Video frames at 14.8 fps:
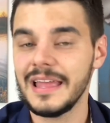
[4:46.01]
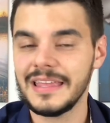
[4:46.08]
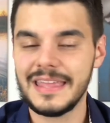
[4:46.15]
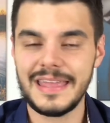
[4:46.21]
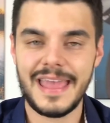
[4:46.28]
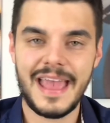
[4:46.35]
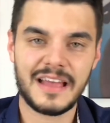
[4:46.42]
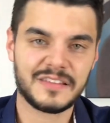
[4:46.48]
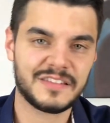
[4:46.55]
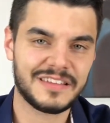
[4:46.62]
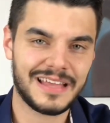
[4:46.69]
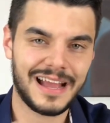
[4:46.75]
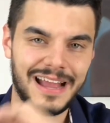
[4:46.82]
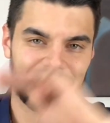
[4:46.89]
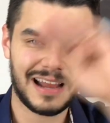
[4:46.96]
que é
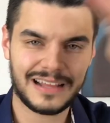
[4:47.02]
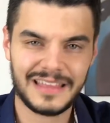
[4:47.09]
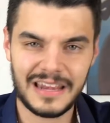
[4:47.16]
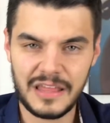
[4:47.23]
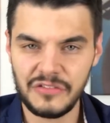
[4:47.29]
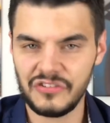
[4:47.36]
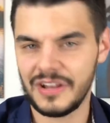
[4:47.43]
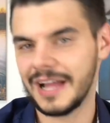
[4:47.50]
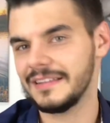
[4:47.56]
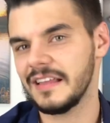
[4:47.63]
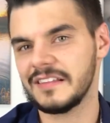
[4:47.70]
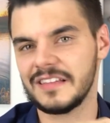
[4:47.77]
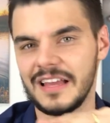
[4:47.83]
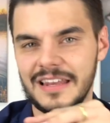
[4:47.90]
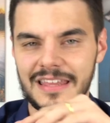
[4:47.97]
assim a característica
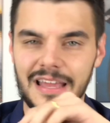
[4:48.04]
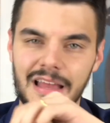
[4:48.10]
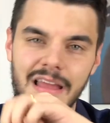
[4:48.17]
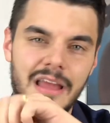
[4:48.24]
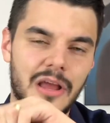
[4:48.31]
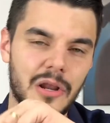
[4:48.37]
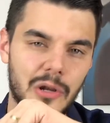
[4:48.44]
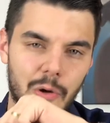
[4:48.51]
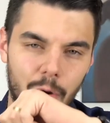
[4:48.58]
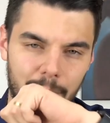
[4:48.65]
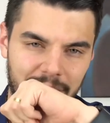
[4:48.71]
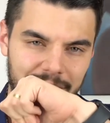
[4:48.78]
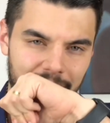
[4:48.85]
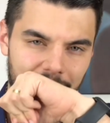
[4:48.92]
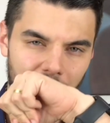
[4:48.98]
dessa linha
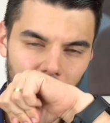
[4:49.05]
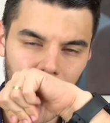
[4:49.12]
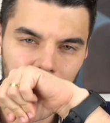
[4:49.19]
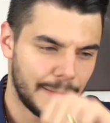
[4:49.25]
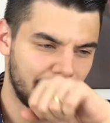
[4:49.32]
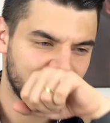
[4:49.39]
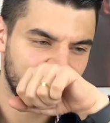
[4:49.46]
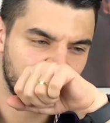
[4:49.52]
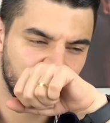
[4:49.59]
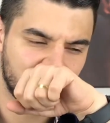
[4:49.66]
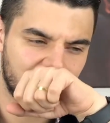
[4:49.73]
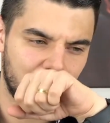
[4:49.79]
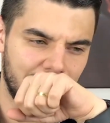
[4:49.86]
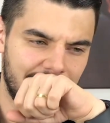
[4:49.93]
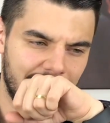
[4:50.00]
L'Homme Ideal. Dá para sentir
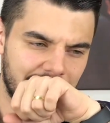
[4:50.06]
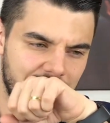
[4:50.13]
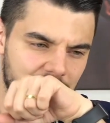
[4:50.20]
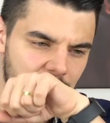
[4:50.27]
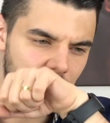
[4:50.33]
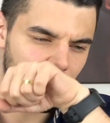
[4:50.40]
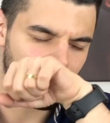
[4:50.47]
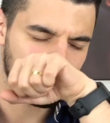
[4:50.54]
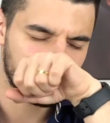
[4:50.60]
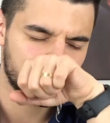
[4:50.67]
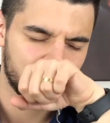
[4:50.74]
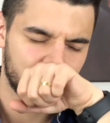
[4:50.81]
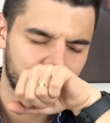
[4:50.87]
também aqui, ó,